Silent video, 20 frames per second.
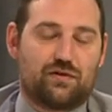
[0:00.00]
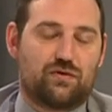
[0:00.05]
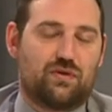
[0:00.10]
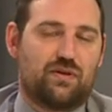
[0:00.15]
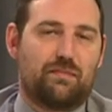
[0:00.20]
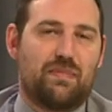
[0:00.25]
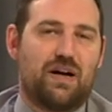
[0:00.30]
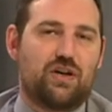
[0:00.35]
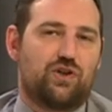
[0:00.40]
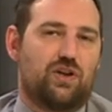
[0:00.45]
sono
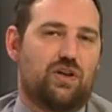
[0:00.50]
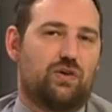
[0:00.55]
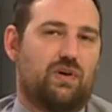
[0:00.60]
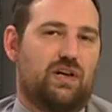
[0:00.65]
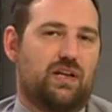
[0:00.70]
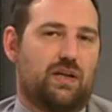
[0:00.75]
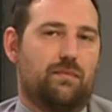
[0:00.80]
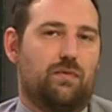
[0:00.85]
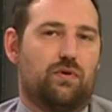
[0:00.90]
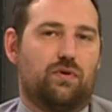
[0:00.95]
immagini in
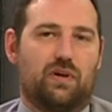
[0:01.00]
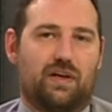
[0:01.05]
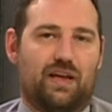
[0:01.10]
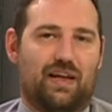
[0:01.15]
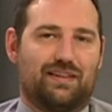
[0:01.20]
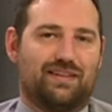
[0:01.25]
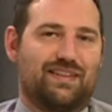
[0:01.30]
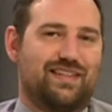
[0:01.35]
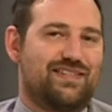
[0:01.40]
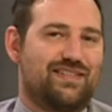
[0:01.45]
qualche modo
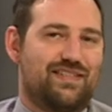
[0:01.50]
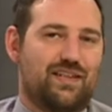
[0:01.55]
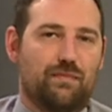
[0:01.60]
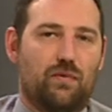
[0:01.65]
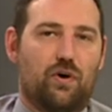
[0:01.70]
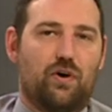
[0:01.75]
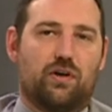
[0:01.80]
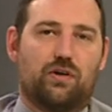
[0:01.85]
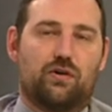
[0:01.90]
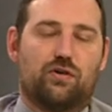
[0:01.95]
che
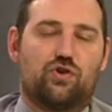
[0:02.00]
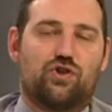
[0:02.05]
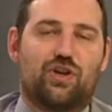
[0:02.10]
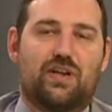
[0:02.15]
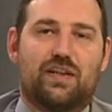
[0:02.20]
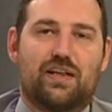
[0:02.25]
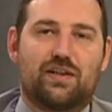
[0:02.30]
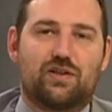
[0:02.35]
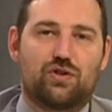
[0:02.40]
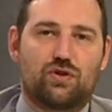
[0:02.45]
testimoniano già
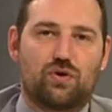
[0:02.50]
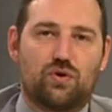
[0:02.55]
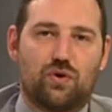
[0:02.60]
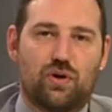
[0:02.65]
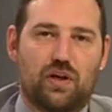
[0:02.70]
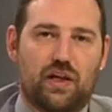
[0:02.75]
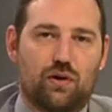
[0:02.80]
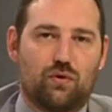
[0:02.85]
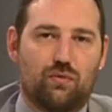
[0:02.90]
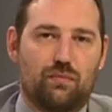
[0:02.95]
da
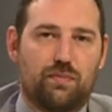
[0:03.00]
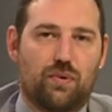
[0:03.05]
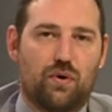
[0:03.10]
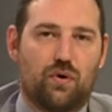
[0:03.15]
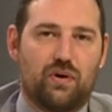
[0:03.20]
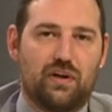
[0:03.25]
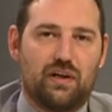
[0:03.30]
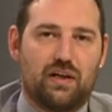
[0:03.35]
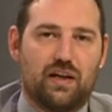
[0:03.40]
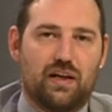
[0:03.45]
sole un
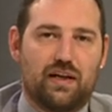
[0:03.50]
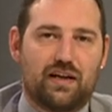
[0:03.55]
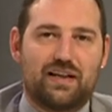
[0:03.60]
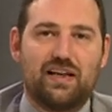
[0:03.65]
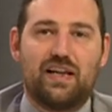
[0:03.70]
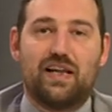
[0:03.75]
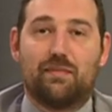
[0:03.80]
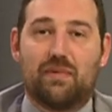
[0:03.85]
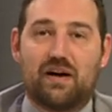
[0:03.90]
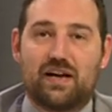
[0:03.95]
po' il
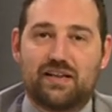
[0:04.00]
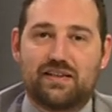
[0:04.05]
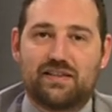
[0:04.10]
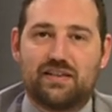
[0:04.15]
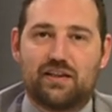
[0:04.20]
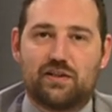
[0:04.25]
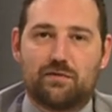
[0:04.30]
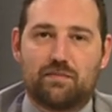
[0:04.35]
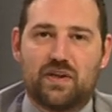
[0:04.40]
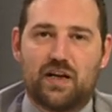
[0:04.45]
clima che si
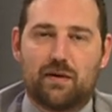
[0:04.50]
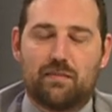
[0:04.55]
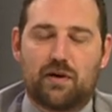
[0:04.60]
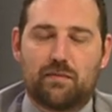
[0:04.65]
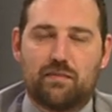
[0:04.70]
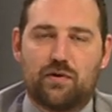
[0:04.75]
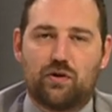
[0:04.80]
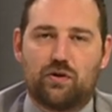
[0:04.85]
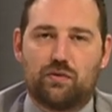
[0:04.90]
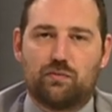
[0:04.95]
respira a
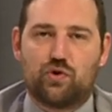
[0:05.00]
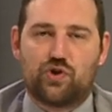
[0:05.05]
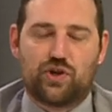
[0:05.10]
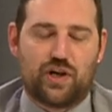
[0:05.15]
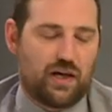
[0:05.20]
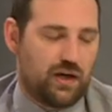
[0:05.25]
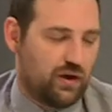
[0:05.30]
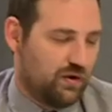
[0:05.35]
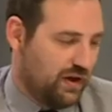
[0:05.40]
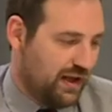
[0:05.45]
Barbino di
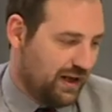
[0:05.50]
Mugello.